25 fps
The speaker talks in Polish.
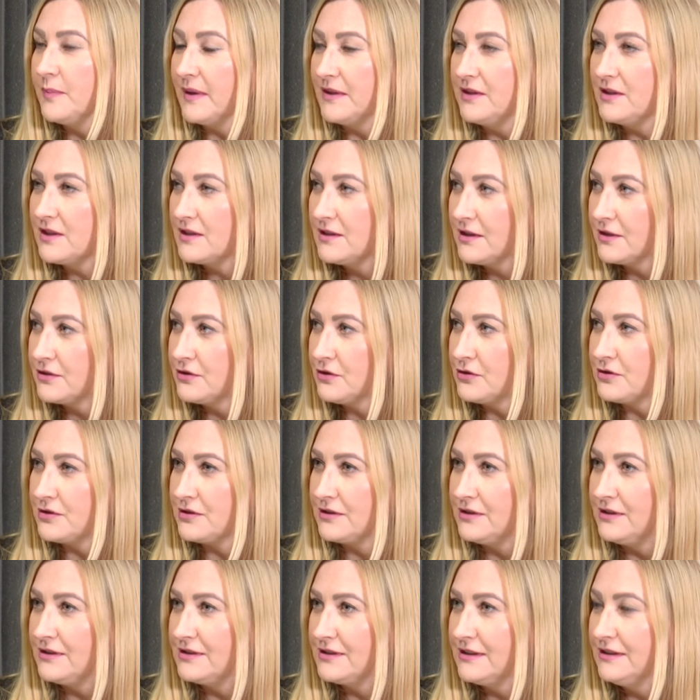panie
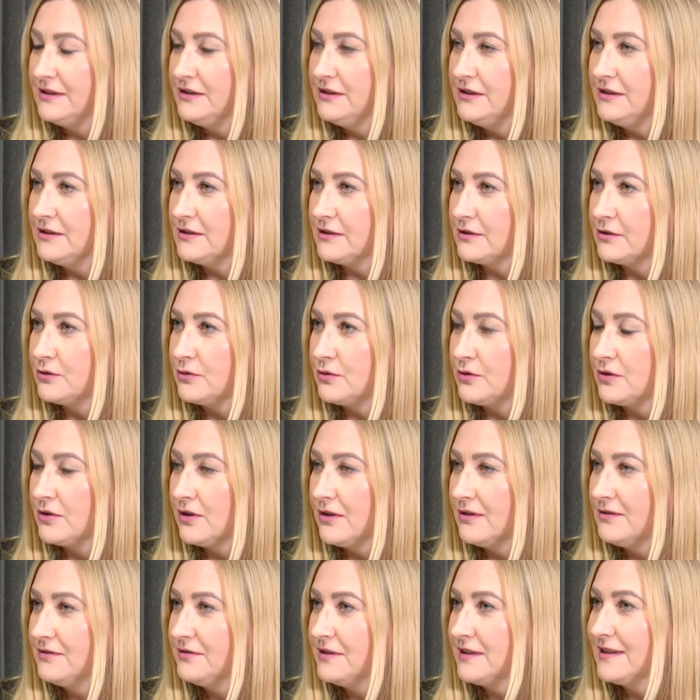redaktorze, jeżeli
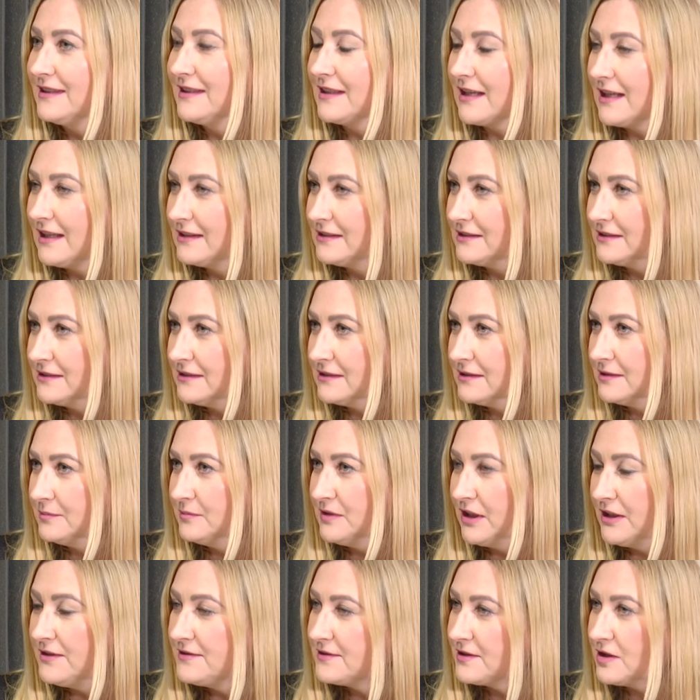którykolwiek radny,
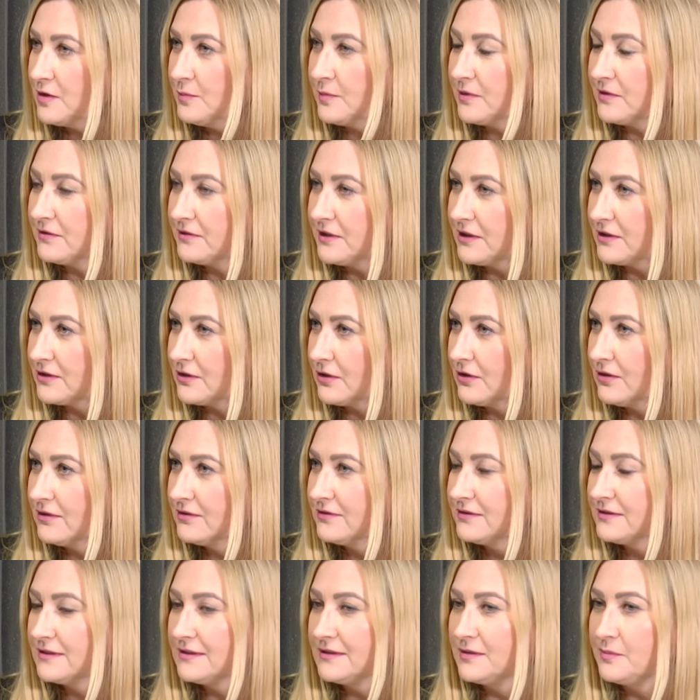miejski,
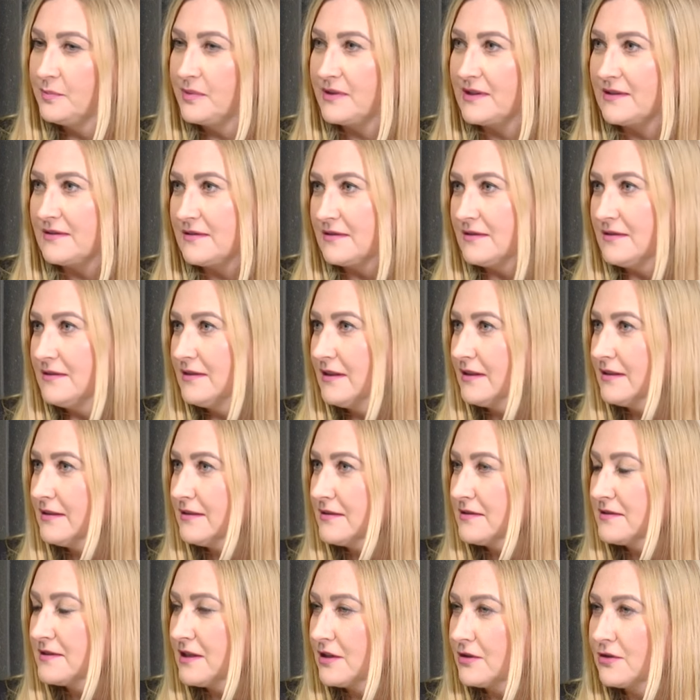powiatowy,
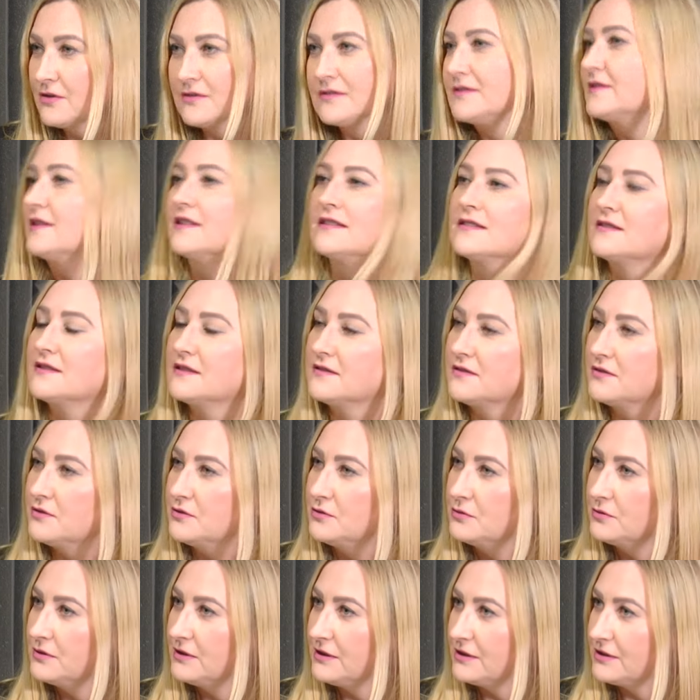prezydent, starosta
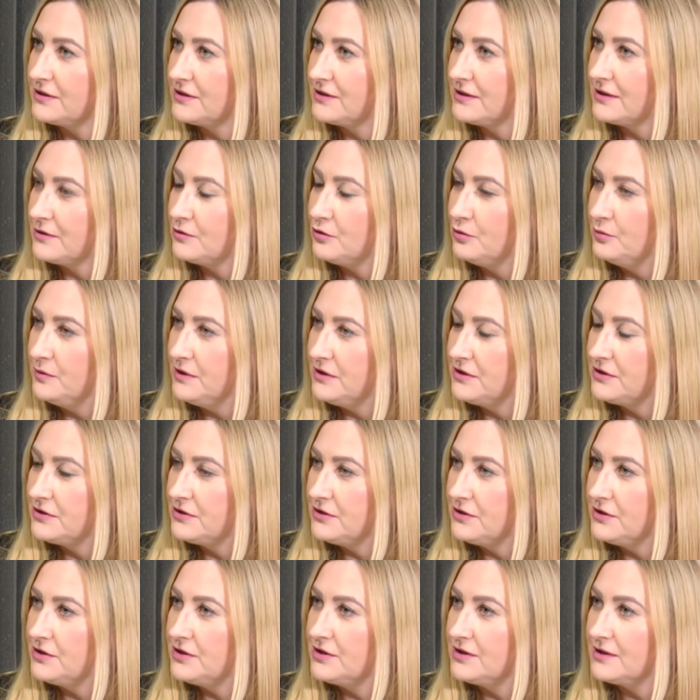zdecyduje się
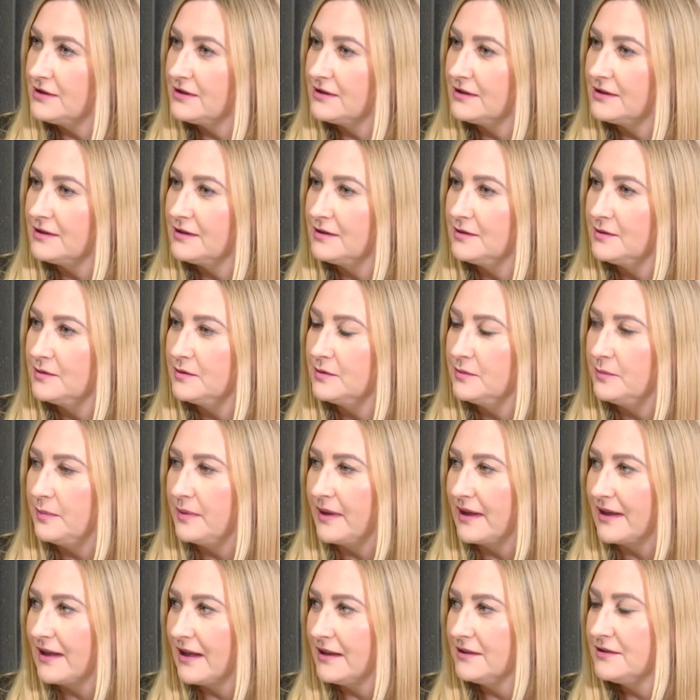umieścić e,
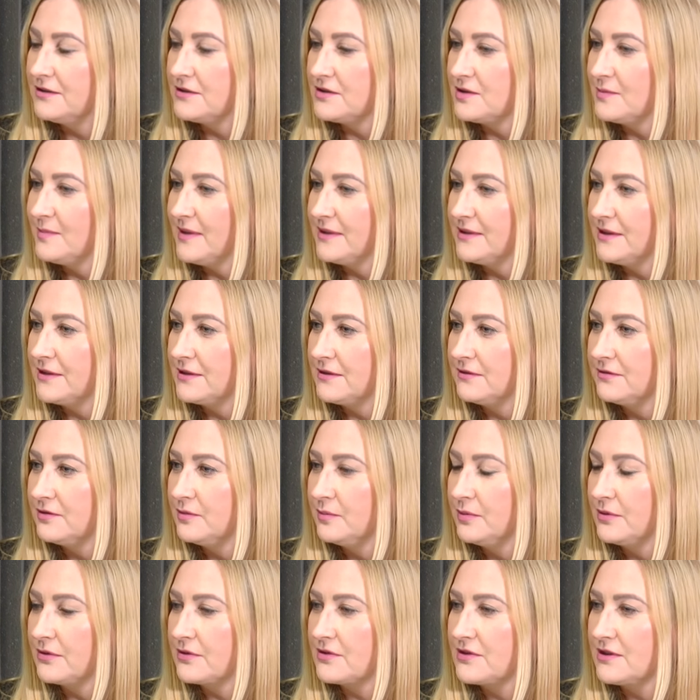plakaty czy banery
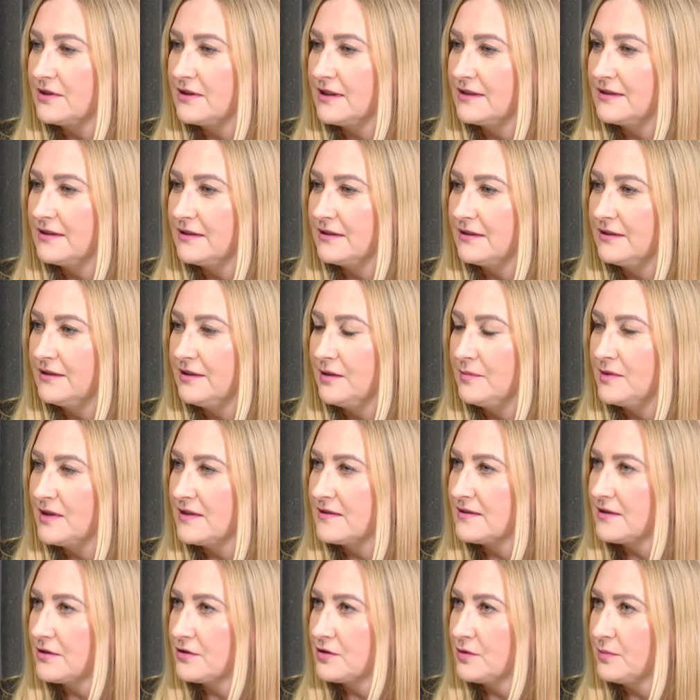wyborcze na terenie
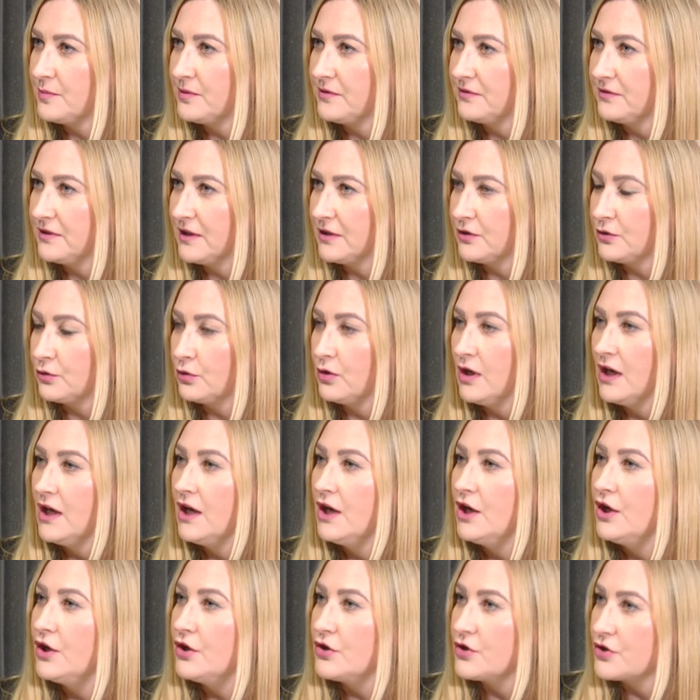miasta czy powiatu,
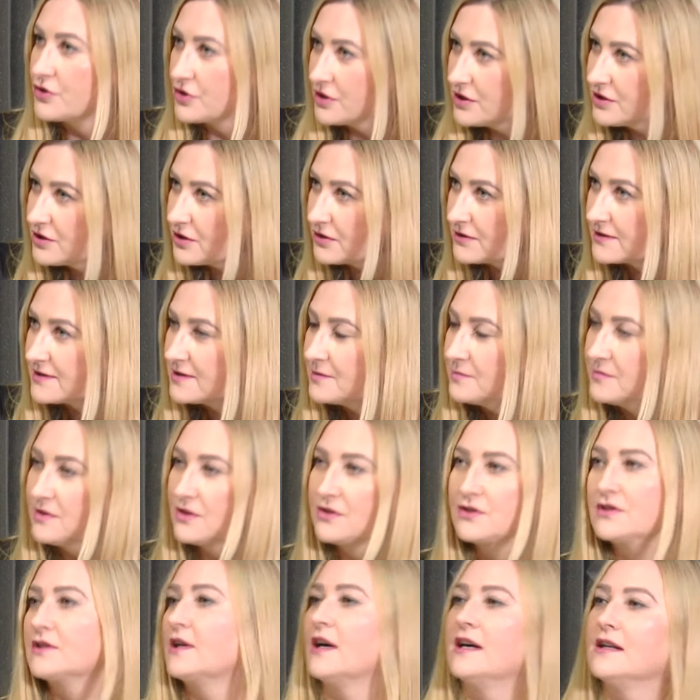życząc
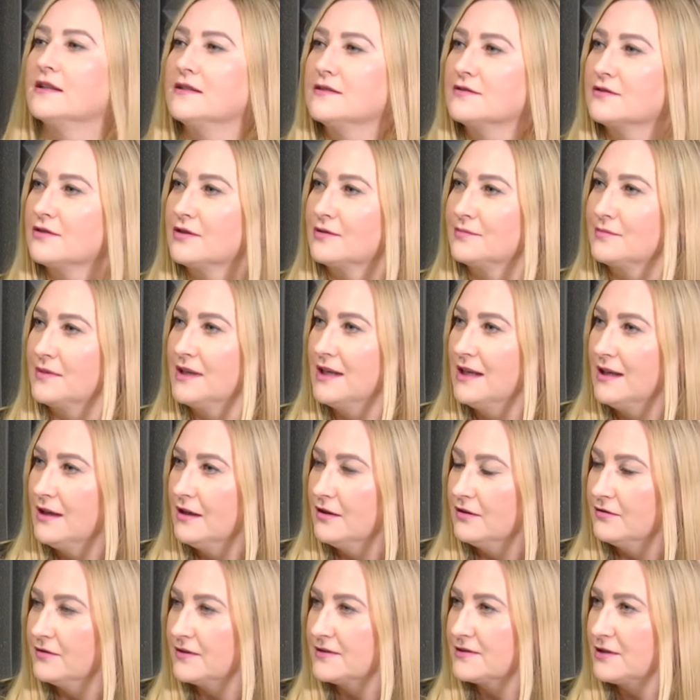mieszkańcom mhm.
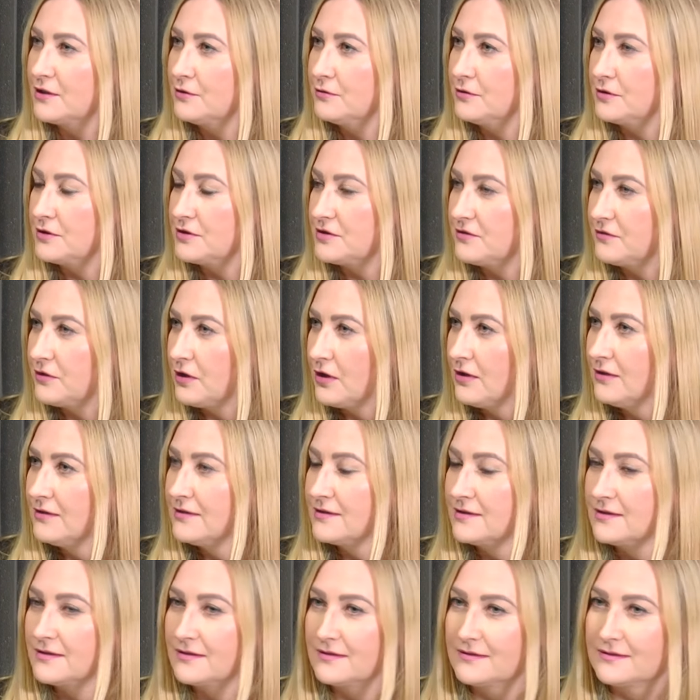wesołych
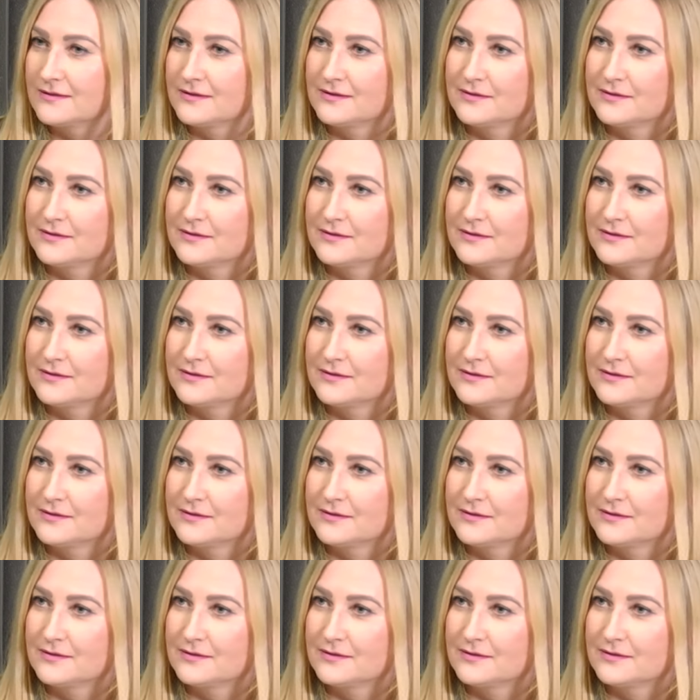świąt,